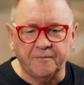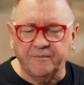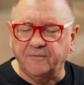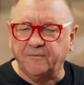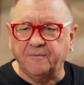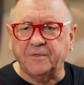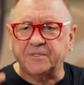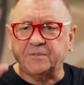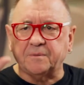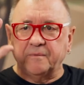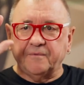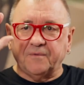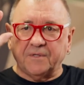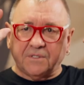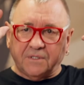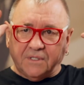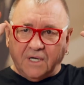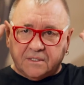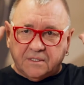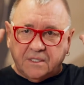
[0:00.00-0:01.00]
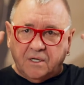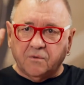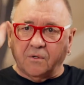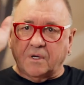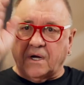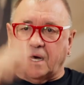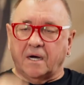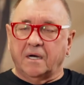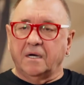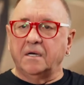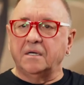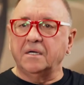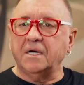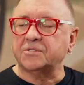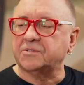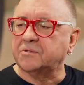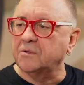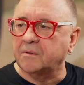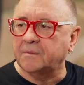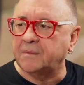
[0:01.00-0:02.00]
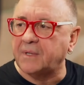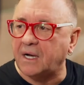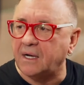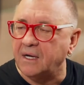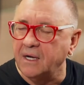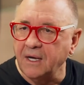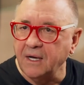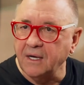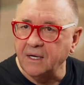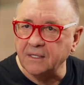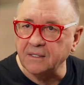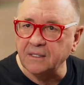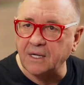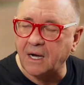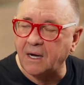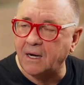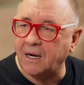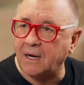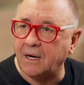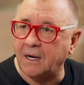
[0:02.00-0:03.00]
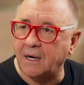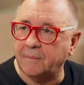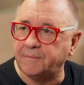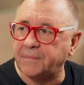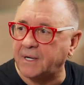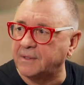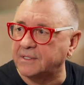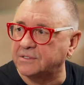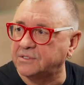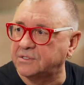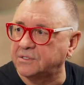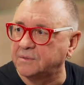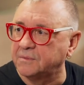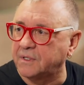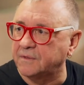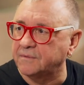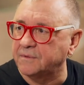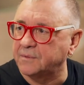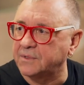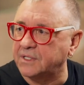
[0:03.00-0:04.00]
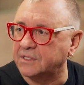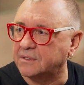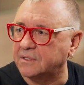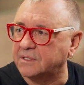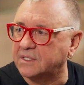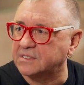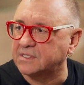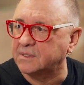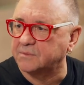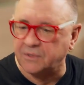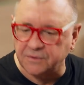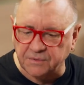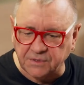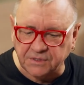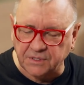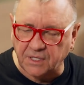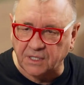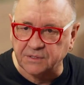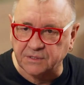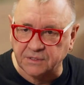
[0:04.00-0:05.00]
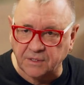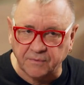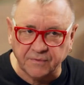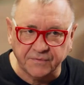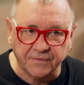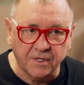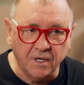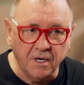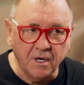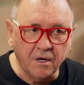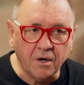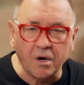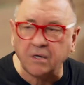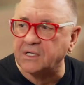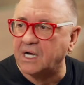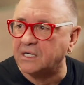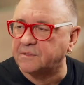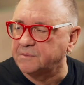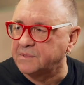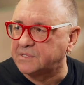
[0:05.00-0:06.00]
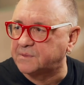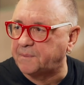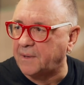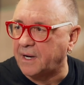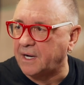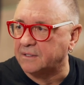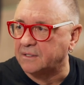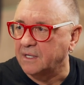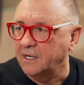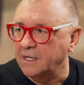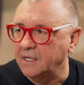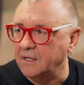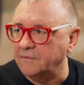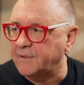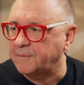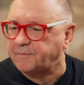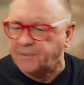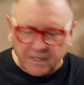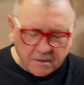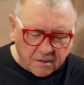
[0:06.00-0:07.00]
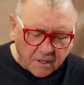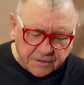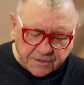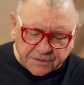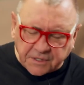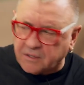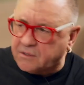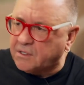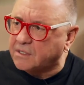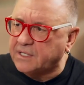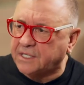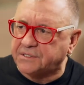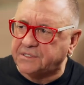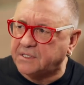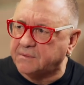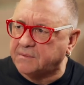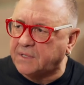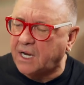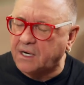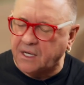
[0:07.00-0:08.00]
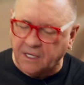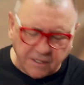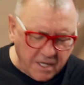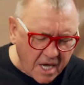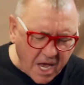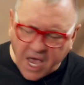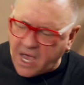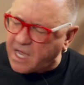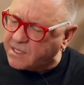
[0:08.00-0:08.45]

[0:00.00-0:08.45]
Weźmy weź tak na ura, jak szturm na, na pałac zimowy. Moja żona ze mną, dzidzia, a dzidzia mówi, chodak mi spadł. Ja mówię, pierdolisz ten chodak, idziemy dalej.